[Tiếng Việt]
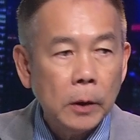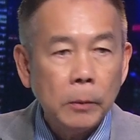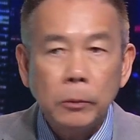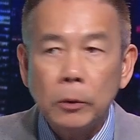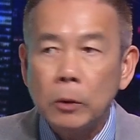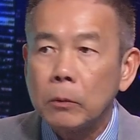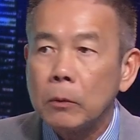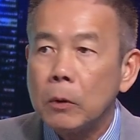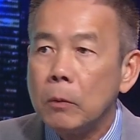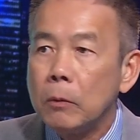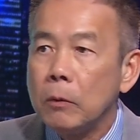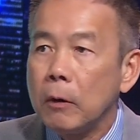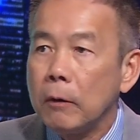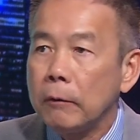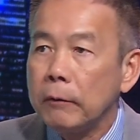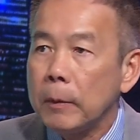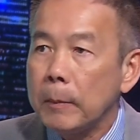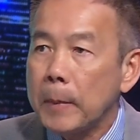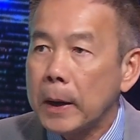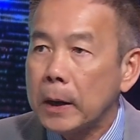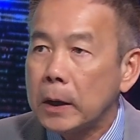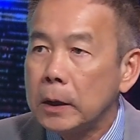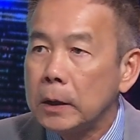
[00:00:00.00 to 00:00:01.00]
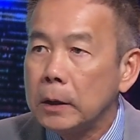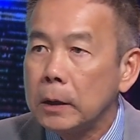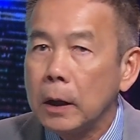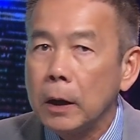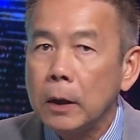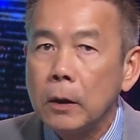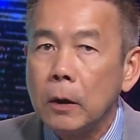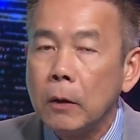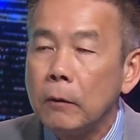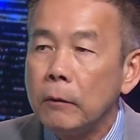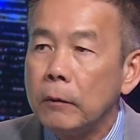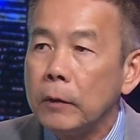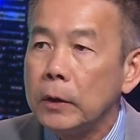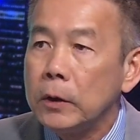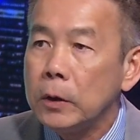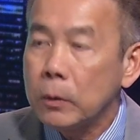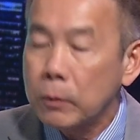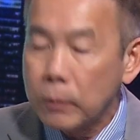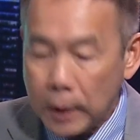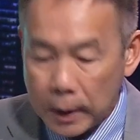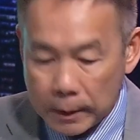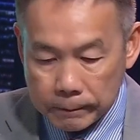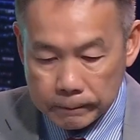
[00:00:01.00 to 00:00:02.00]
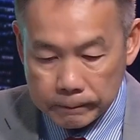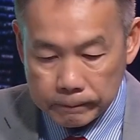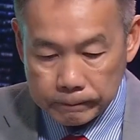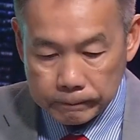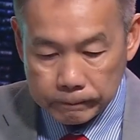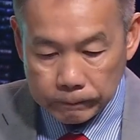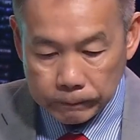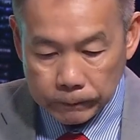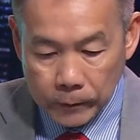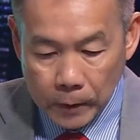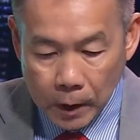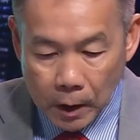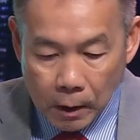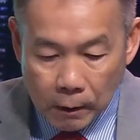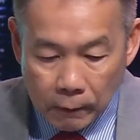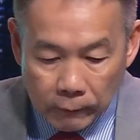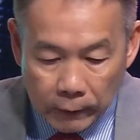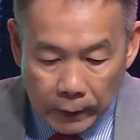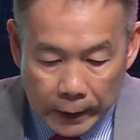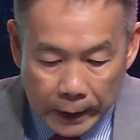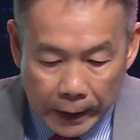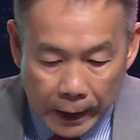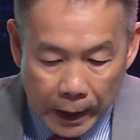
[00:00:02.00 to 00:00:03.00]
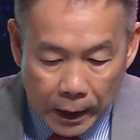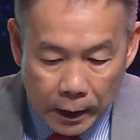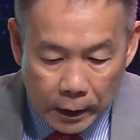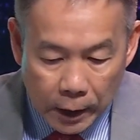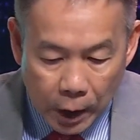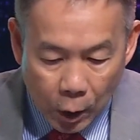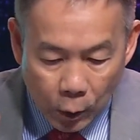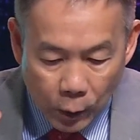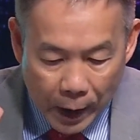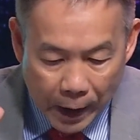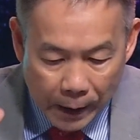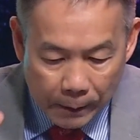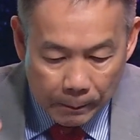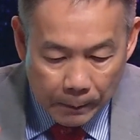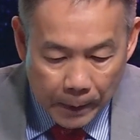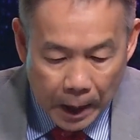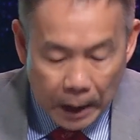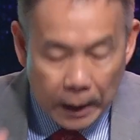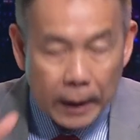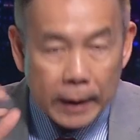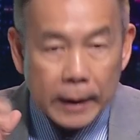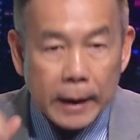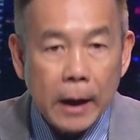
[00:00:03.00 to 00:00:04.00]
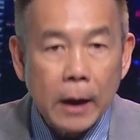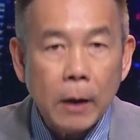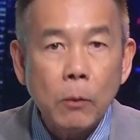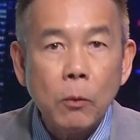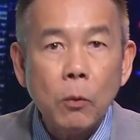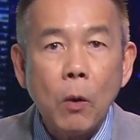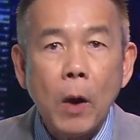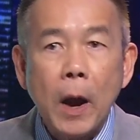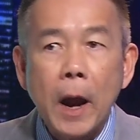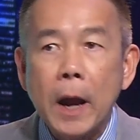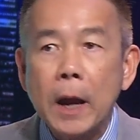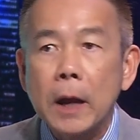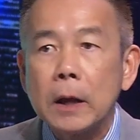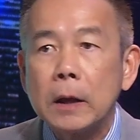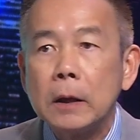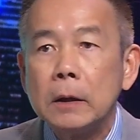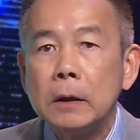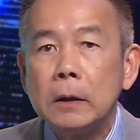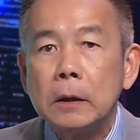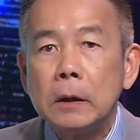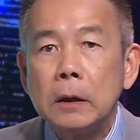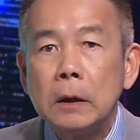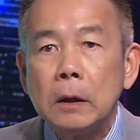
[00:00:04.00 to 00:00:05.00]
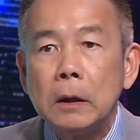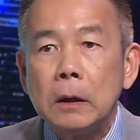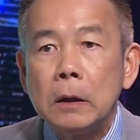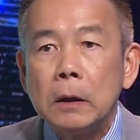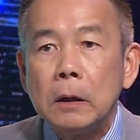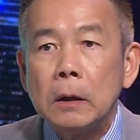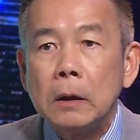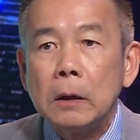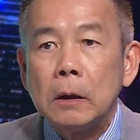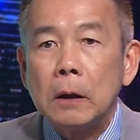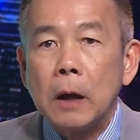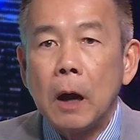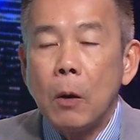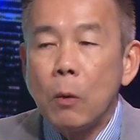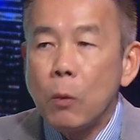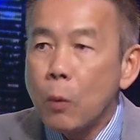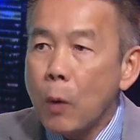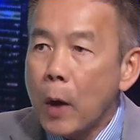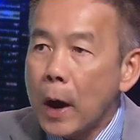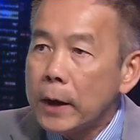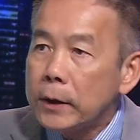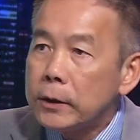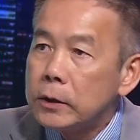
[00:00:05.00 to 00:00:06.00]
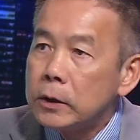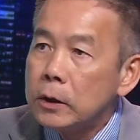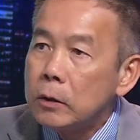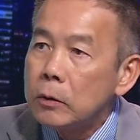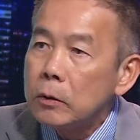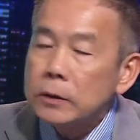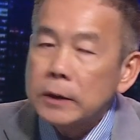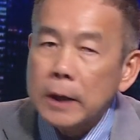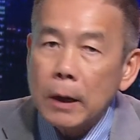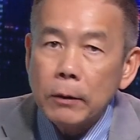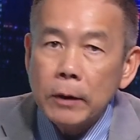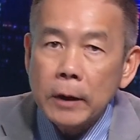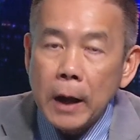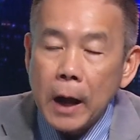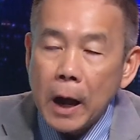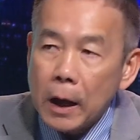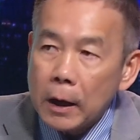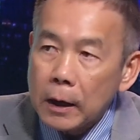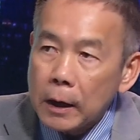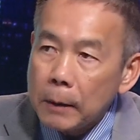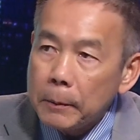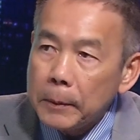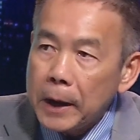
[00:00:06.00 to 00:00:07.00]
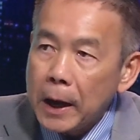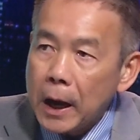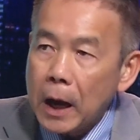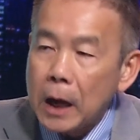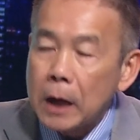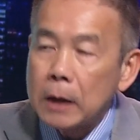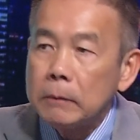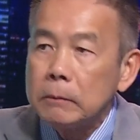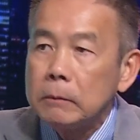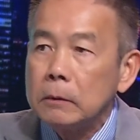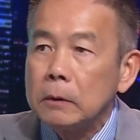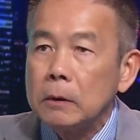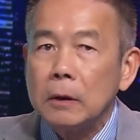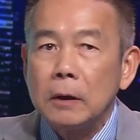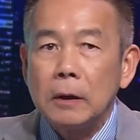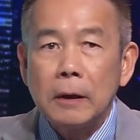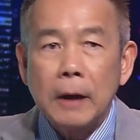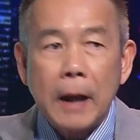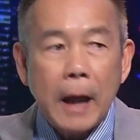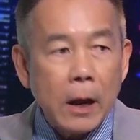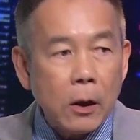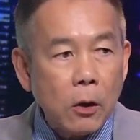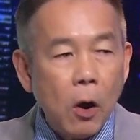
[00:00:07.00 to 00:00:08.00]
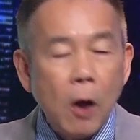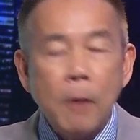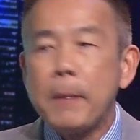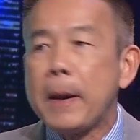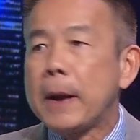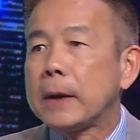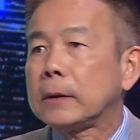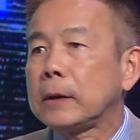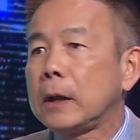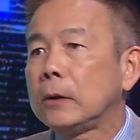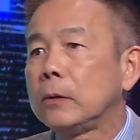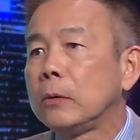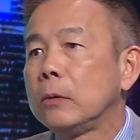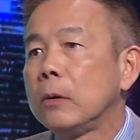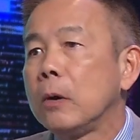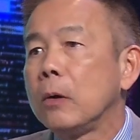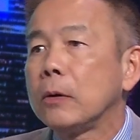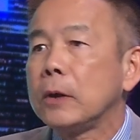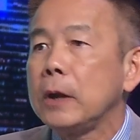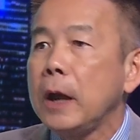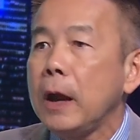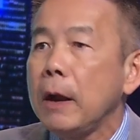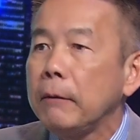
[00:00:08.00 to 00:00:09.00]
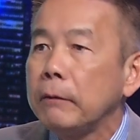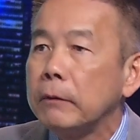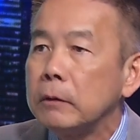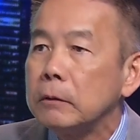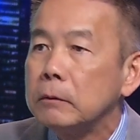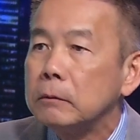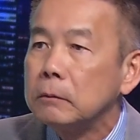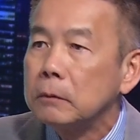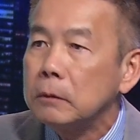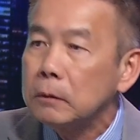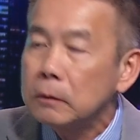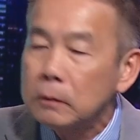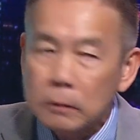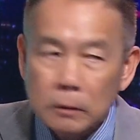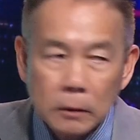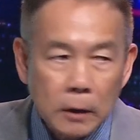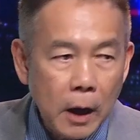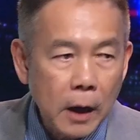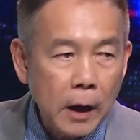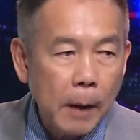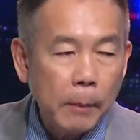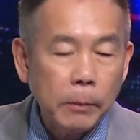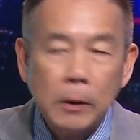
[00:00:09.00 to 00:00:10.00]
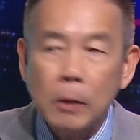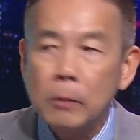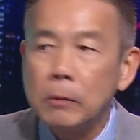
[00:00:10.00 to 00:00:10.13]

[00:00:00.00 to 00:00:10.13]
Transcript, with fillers: tiếp tục ủng hộ về mặt kinh tế đối với Ukraine và ngày điều đặc biệt là ngày hôm qua ông ngoại trưởng của Saudi Arabia lại có mặt tại thủ đô Kiev để gặp